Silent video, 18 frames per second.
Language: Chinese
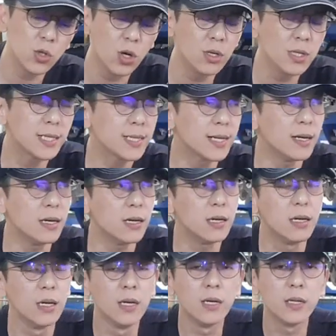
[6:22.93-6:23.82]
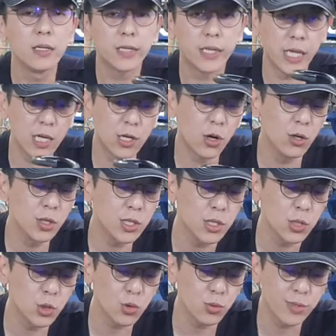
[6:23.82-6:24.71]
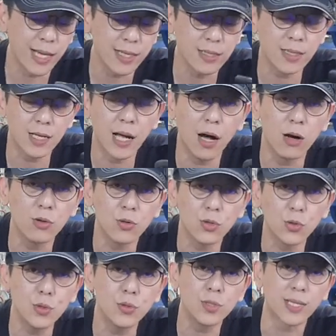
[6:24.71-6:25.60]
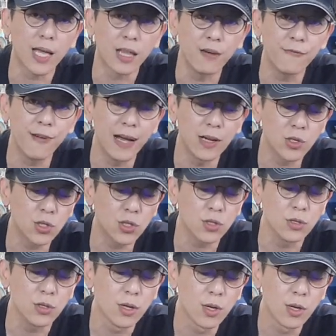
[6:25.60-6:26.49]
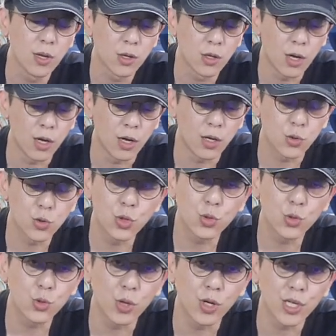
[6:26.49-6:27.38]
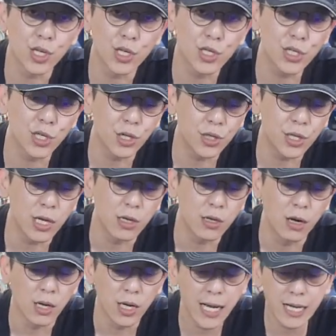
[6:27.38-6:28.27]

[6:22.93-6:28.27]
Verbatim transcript: 用一个低公斤数，但是靠预载的方式，呃，去做一个设定哈。